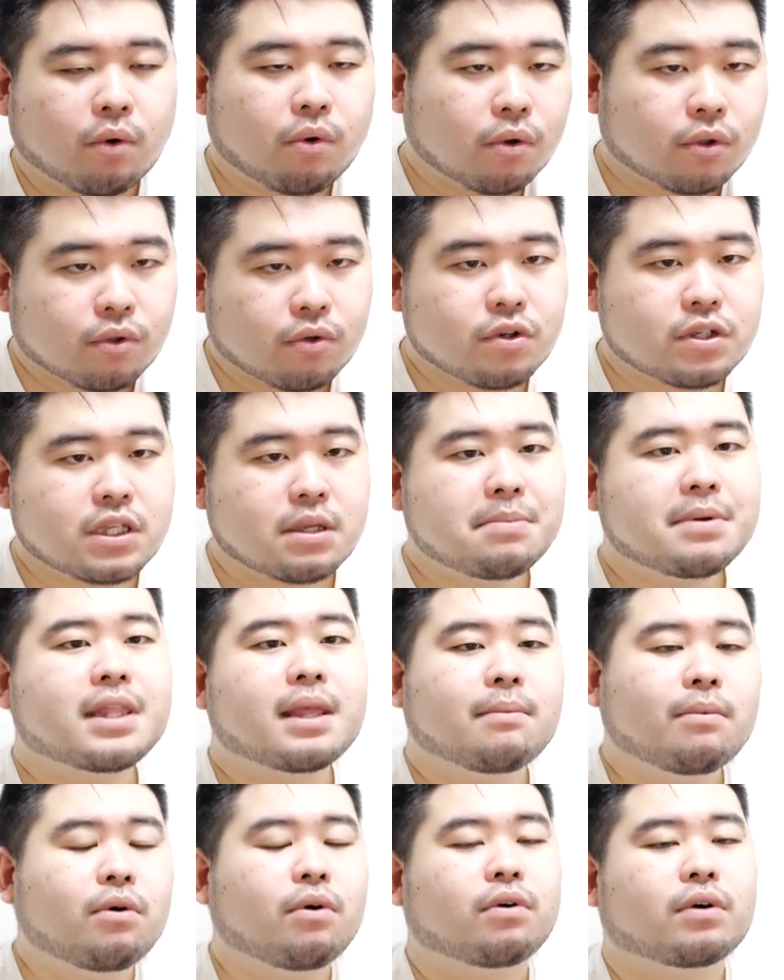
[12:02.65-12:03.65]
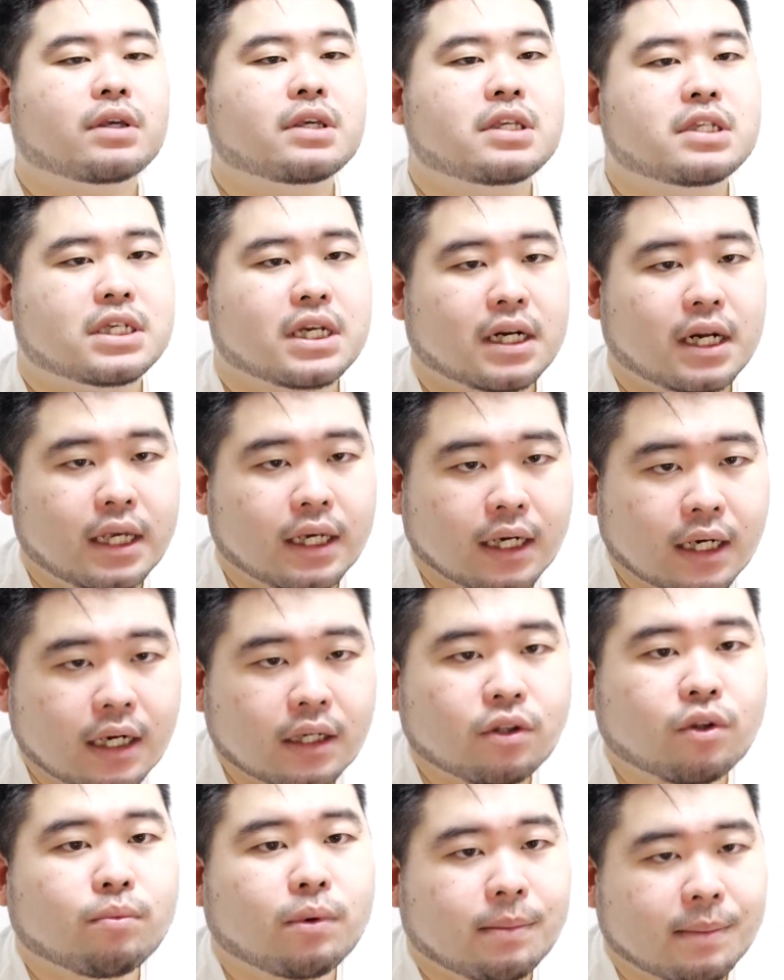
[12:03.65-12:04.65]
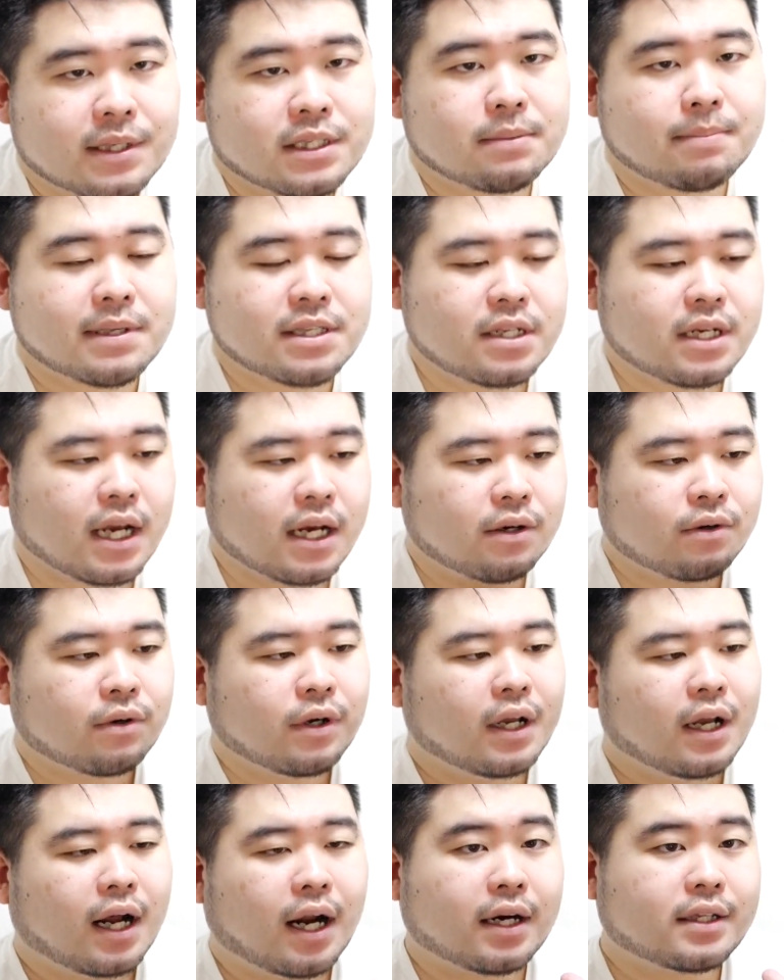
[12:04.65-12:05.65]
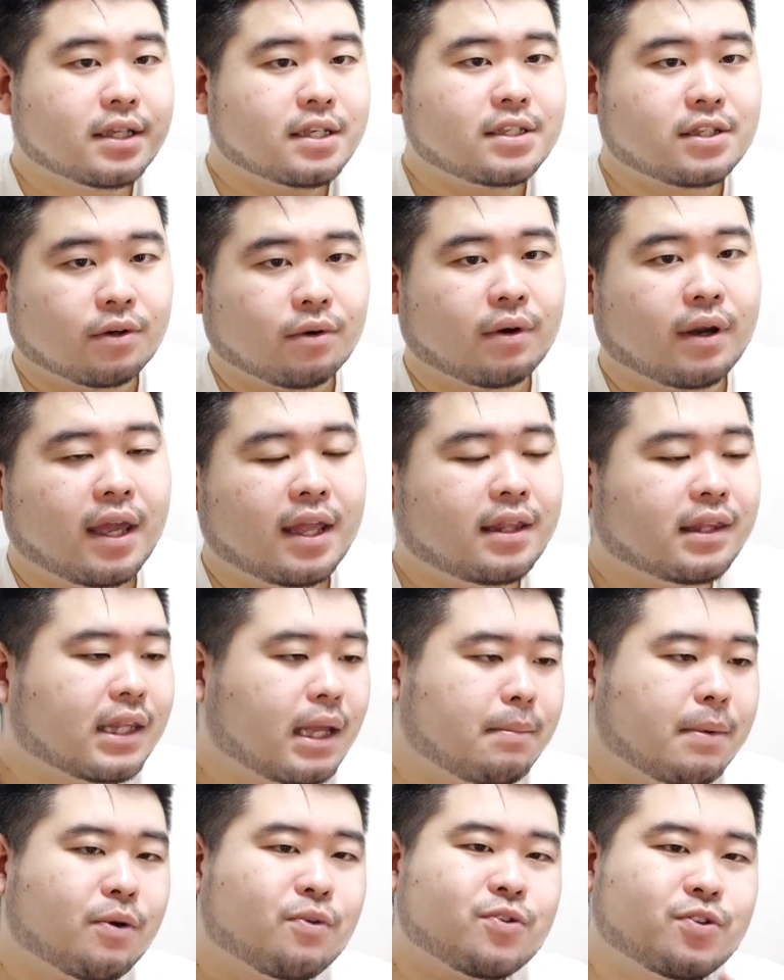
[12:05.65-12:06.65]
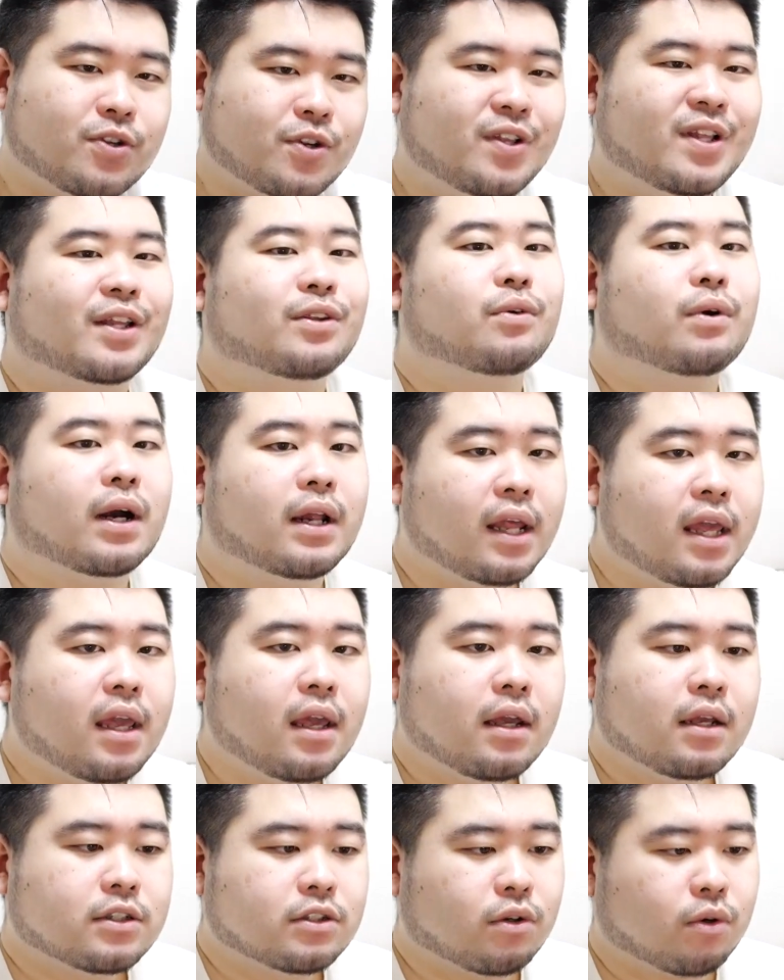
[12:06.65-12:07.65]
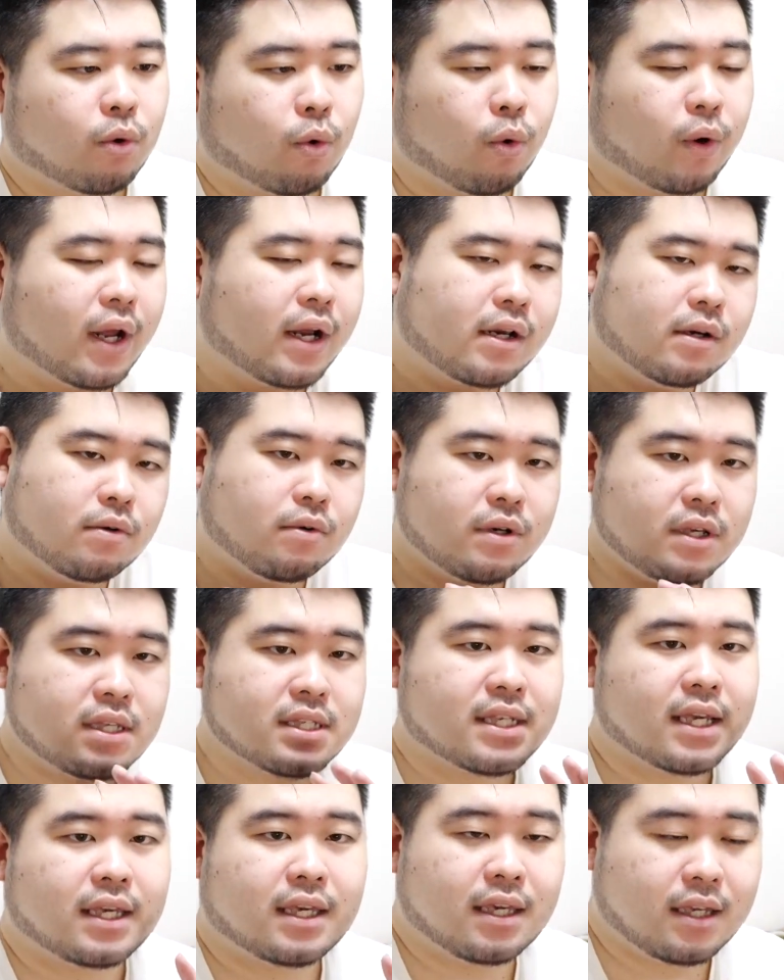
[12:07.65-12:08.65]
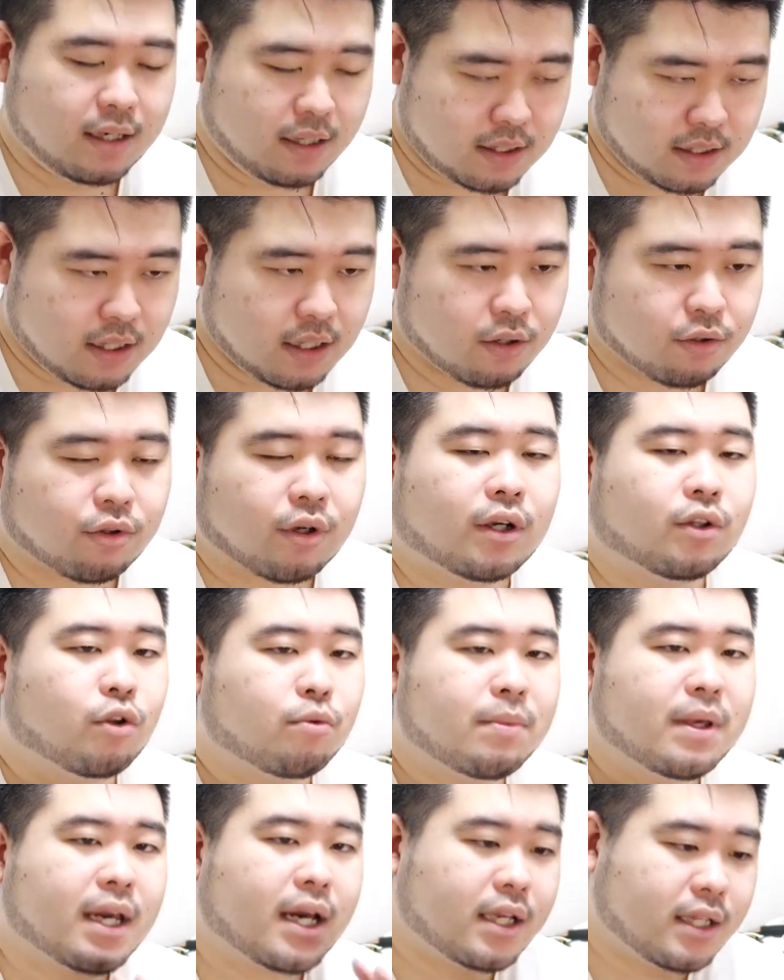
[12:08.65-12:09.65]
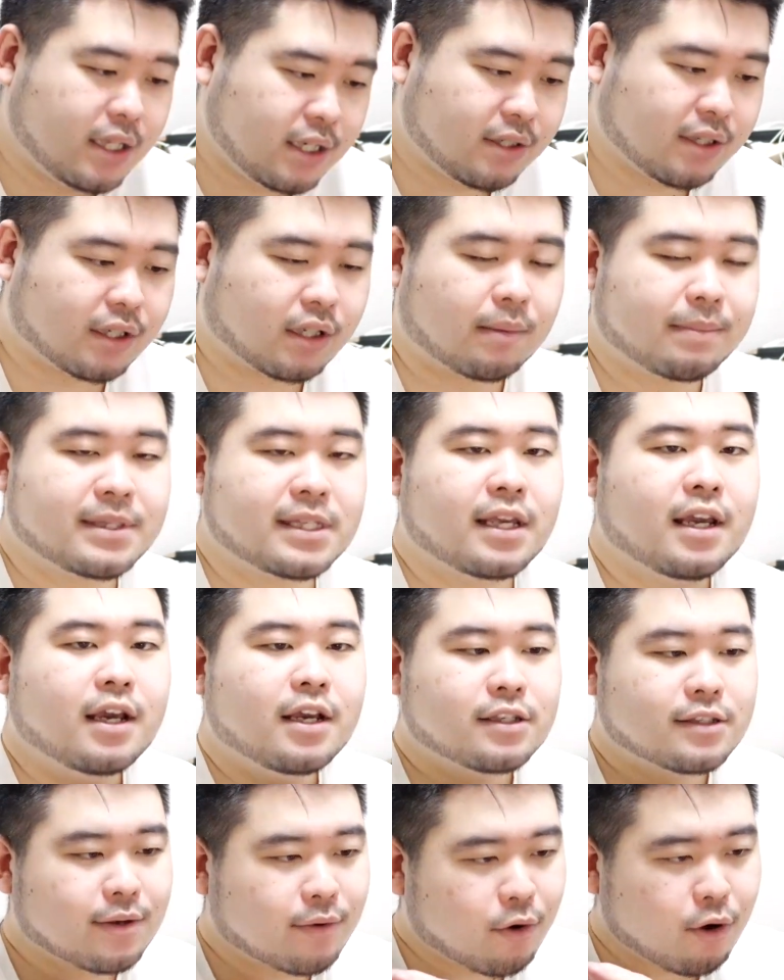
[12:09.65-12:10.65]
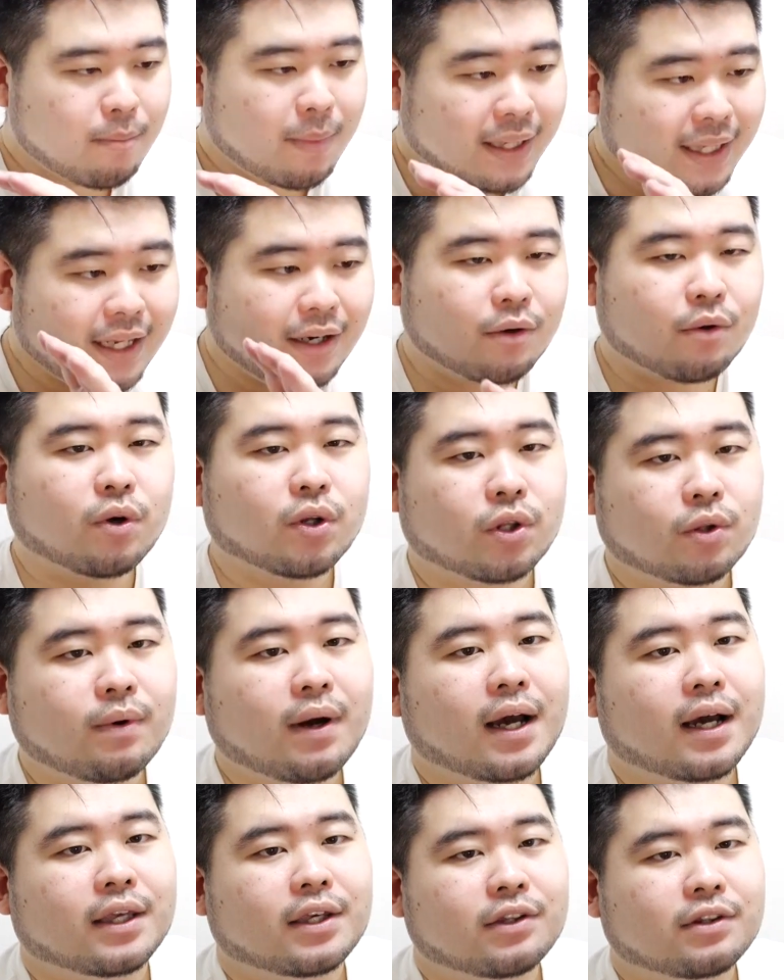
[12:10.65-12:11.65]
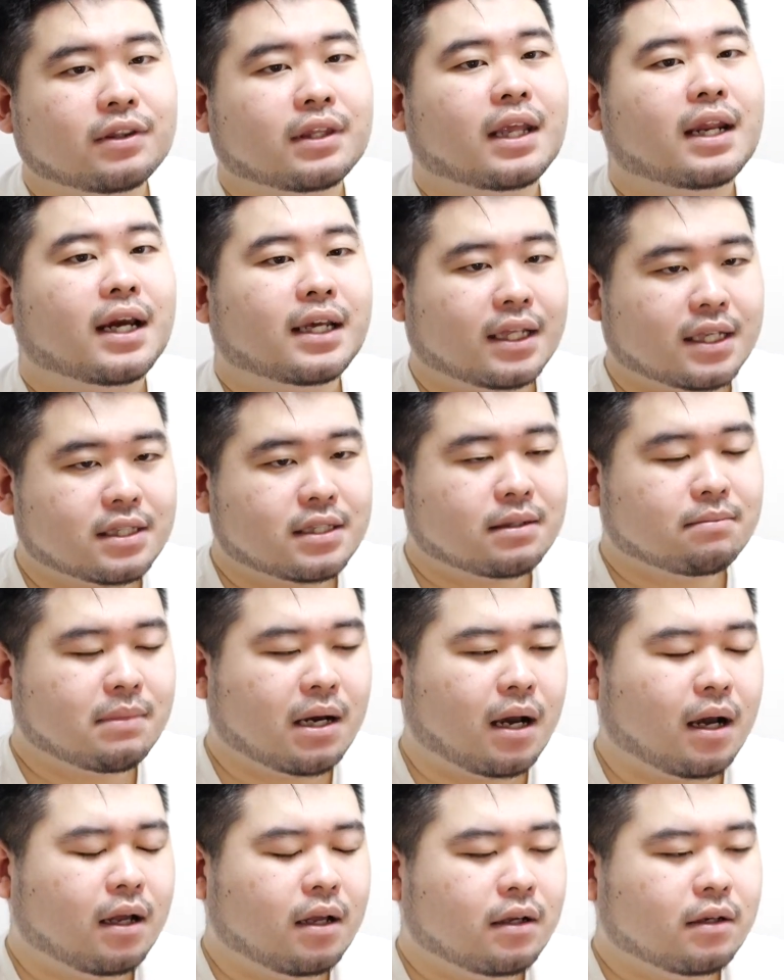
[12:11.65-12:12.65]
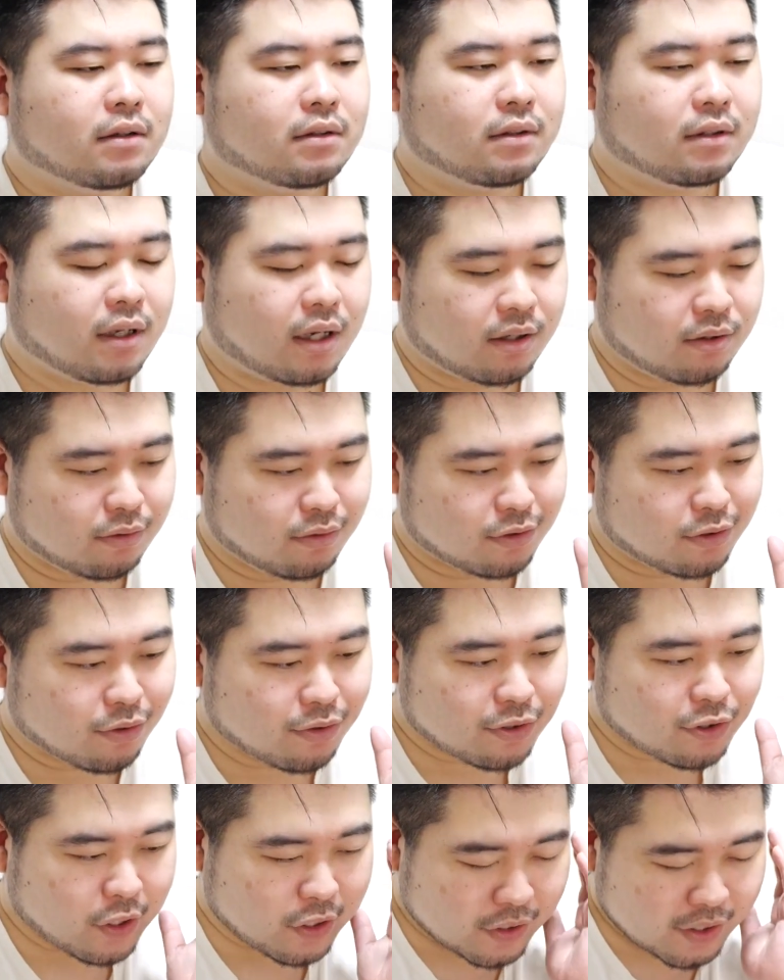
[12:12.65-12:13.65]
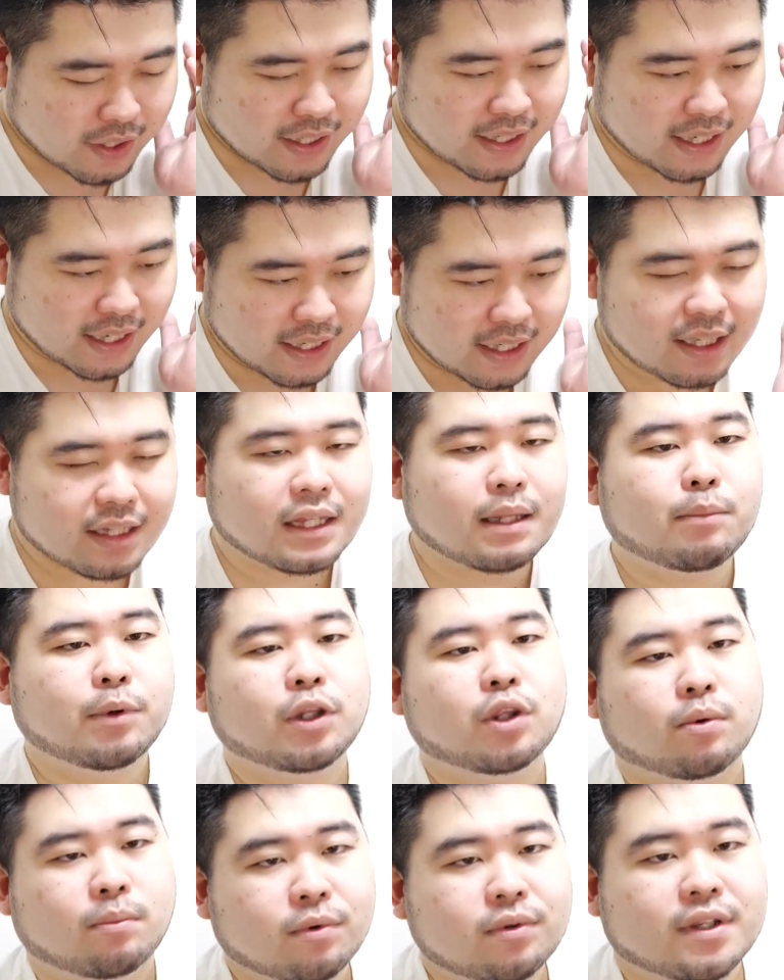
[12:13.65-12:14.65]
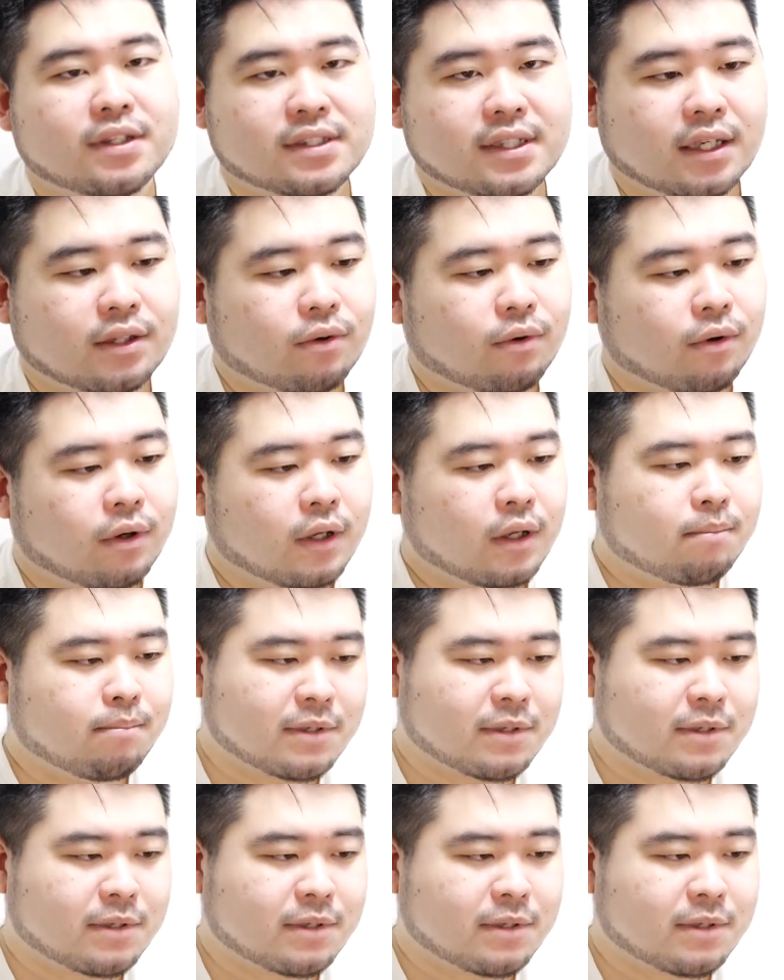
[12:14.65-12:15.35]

行動してみてもいいんじゃないかなと思います別にあのあれですよエンタメをするなとかねその娯楽を一切切り捨てろとか飲み会に行くなとか別にそこまでのことは言ってないんですまああのそれぐらいやりきってもいいと思うんですけど、